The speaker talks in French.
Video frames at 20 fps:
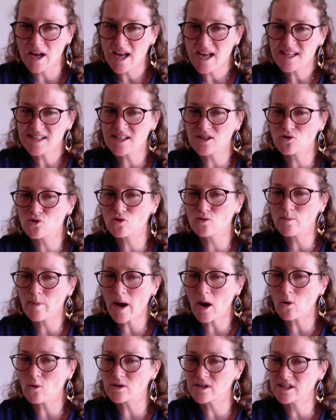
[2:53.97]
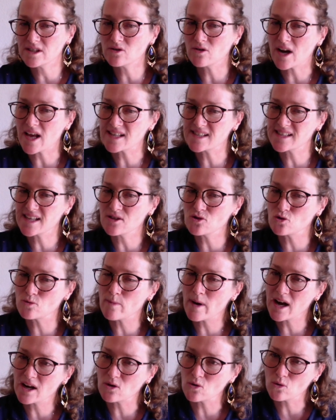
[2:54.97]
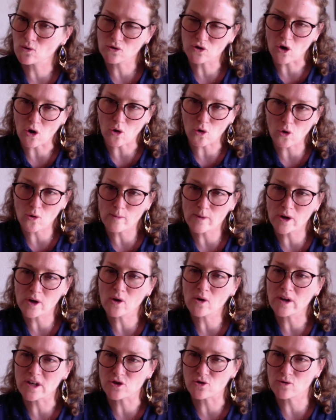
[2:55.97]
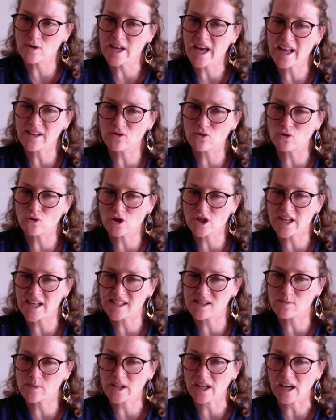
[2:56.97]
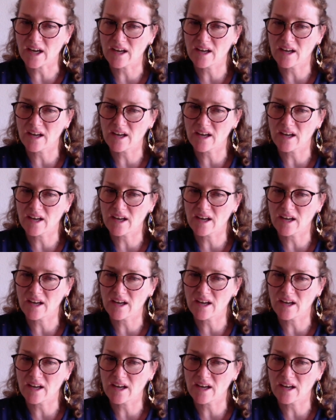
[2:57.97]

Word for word: C'est une parodie de la scène du balcon dans Roméo et Juliette de Shakespeare.